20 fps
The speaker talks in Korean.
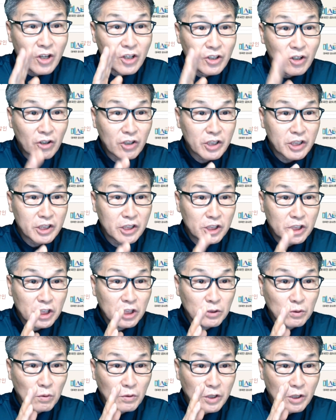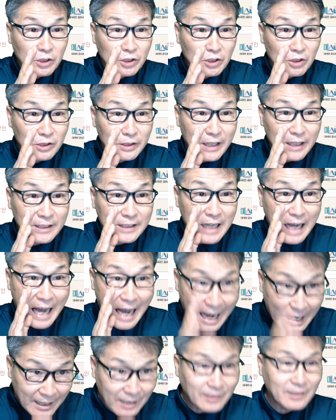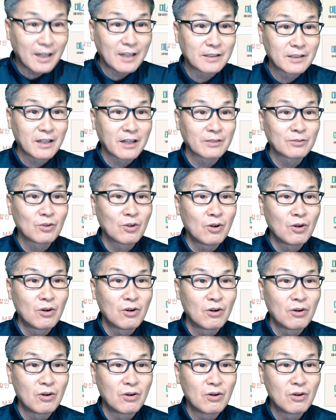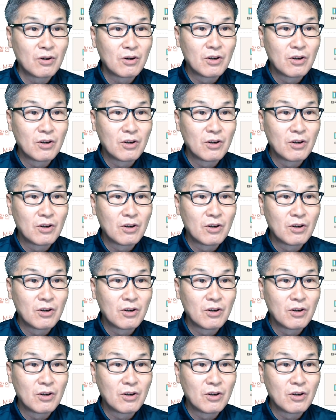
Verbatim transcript: 여기는 취소 결정은 되지 않았다 하더라도